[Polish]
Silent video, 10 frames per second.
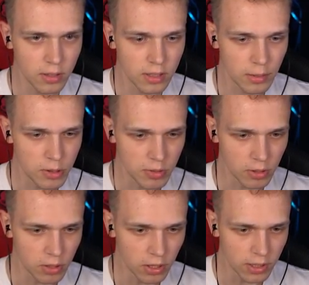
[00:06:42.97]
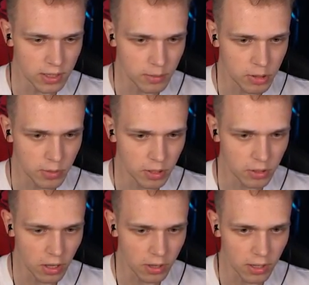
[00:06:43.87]
Zabierzmy tego dirta, zabierzmy tego
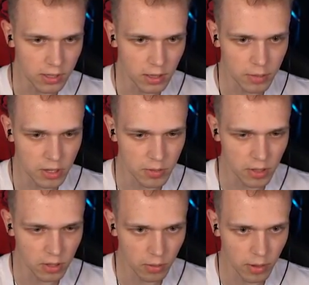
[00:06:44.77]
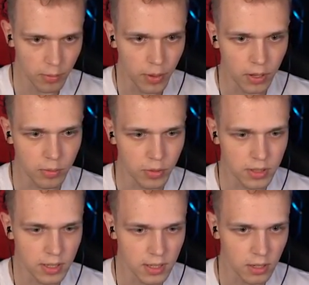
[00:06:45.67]
dirta, zabierzmy go, dobra, pyk,
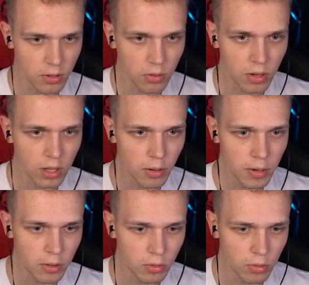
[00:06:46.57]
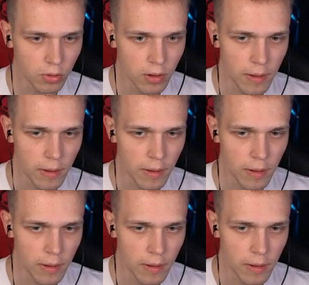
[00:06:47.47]
podsadzanie do góry, dobra, tu,